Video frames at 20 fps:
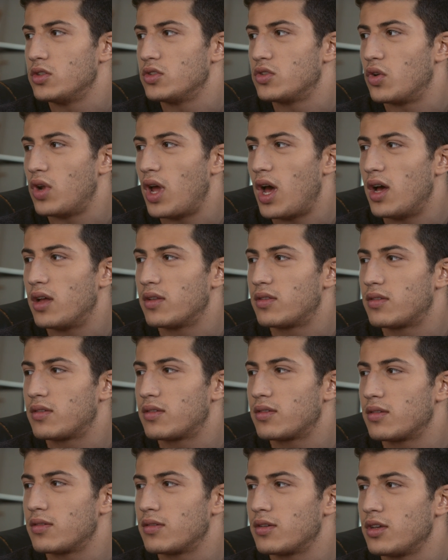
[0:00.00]
so eine Art
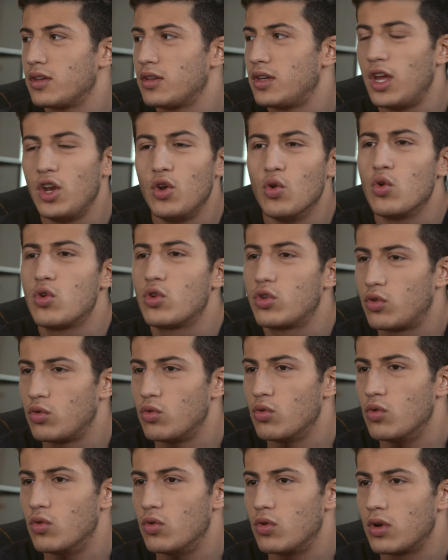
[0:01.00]

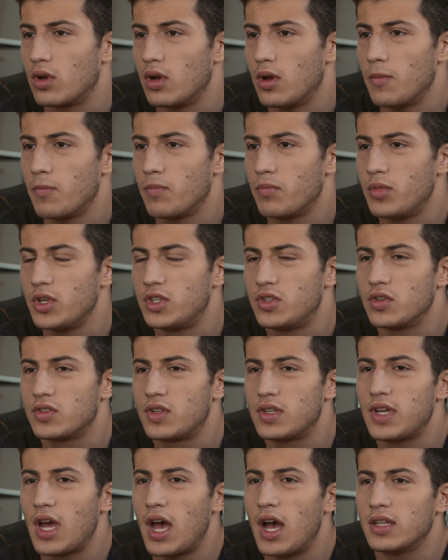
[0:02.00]
Genugtuung,
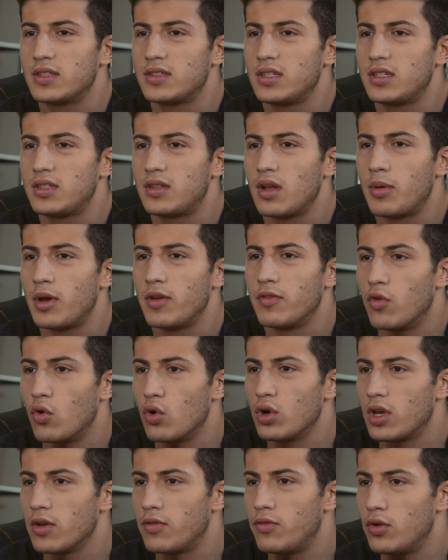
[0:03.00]
beziehungsweise er hat sich dabei
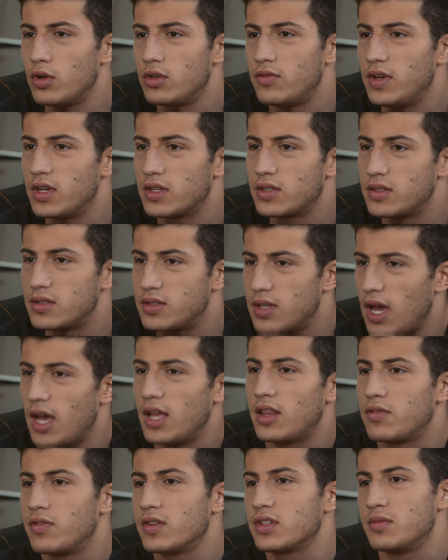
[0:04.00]
wohlgefühlt, wenigstens
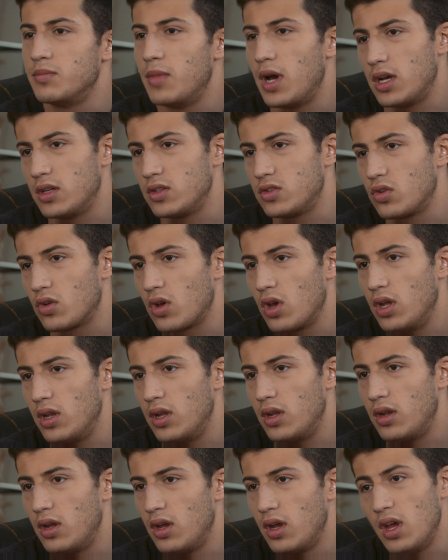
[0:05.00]
etwas machen zu
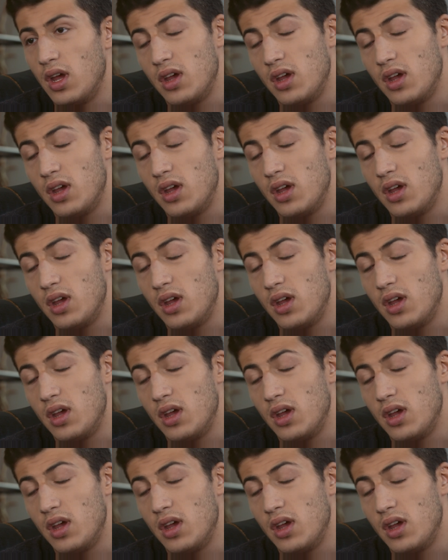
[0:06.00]
können.